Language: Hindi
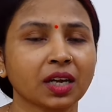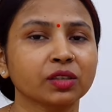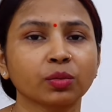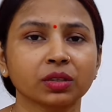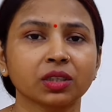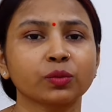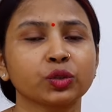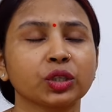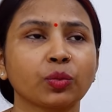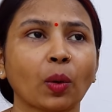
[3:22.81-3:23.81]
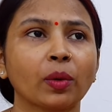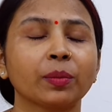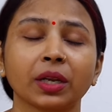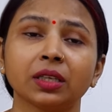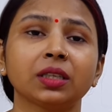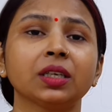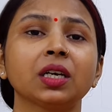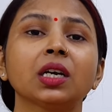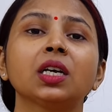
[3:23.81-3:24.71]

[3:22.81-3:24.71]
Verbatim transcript: नाइन्थ मंथ तक मुझे ये प्रॉब्लम रही थी